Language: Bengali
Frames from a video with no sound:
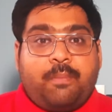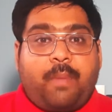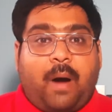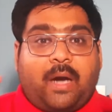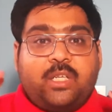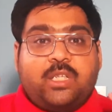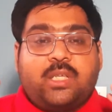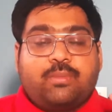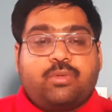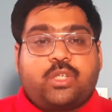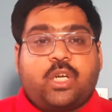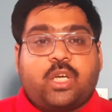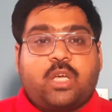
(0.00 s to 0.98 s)
বাড়িতে
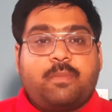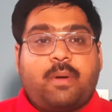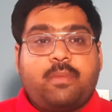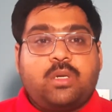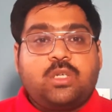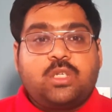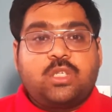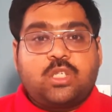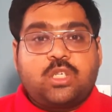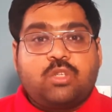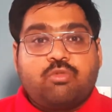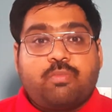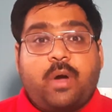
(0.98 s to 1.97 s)
বসে কীভাবে
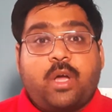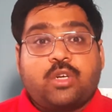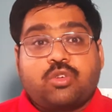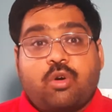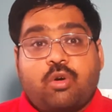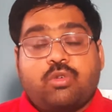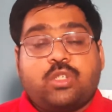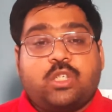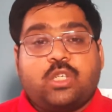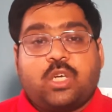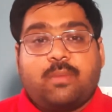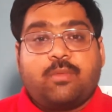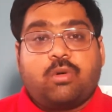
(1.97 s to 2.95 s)
নিশ্চিত উপায়ে সহজ
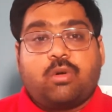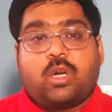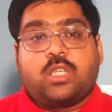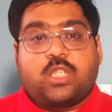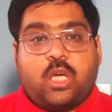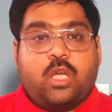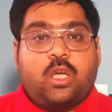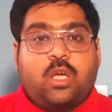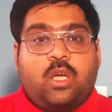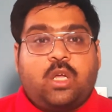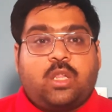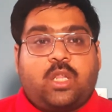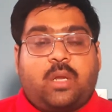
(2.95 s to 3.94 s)
ইনকাম করা যায়
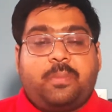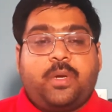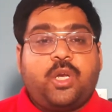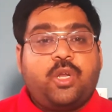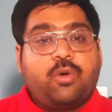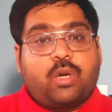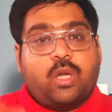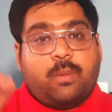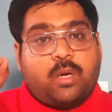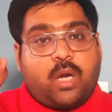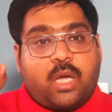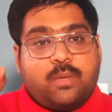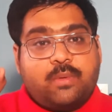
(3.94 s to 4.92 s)
তার ভিডিওটা আমার
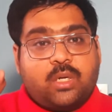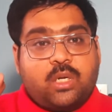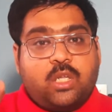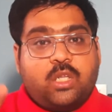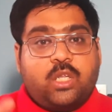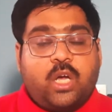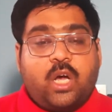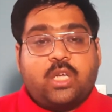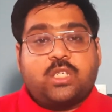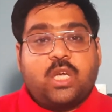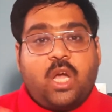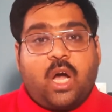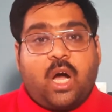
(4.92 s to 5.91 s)
আই বটনে দেয়া
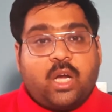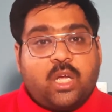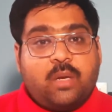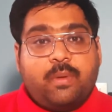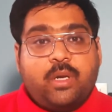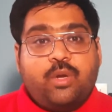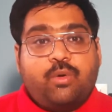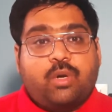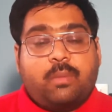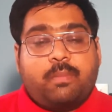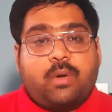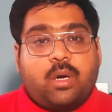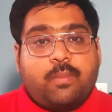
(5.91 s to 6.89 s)
আছে আগের ভিডিওটা
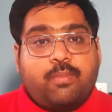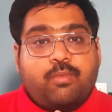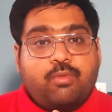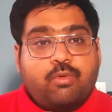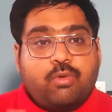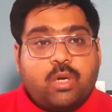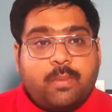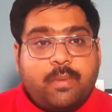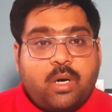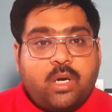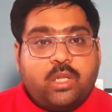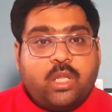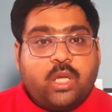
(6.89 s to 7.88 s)
আপনারা পুরোটা
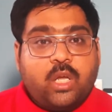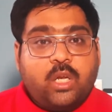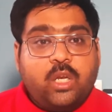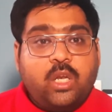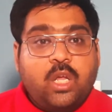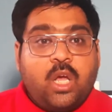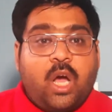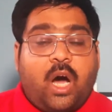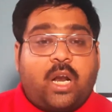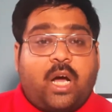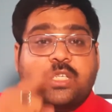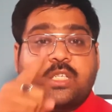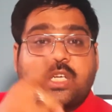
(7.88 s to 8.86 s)
পারলে দেখে নিন আর
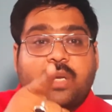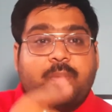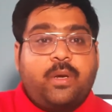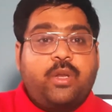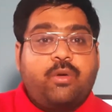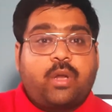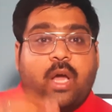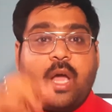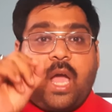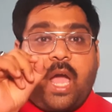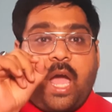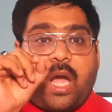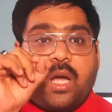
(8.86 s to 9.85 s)
আজকের ভিডিওটা
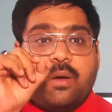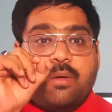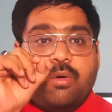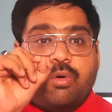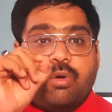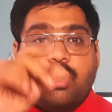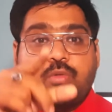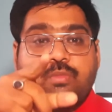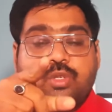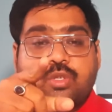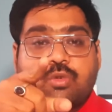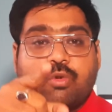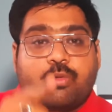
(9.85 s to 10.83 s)
এক কোনাও
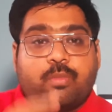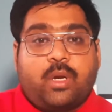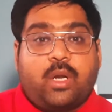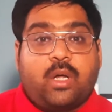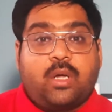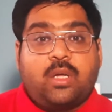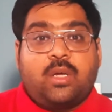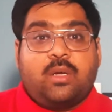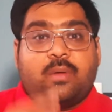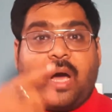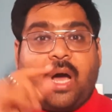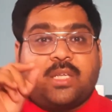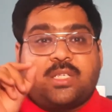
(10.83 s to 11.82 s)
মিস করবেন না
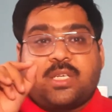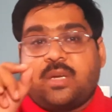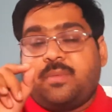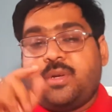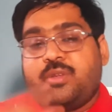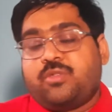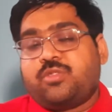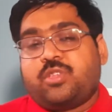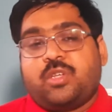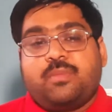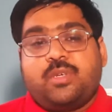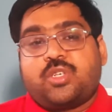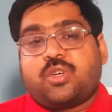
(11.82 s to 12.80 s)
আজকের ভিডিও যদি
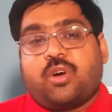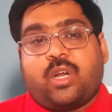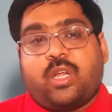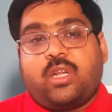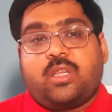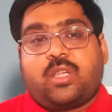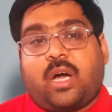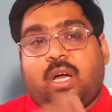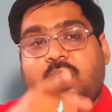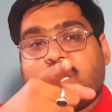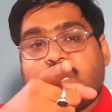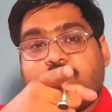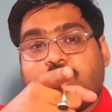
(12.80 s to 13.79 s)
মিস করেন তাহলে
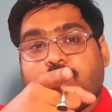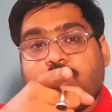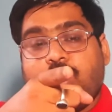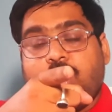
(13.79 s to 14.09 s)
কিন্তু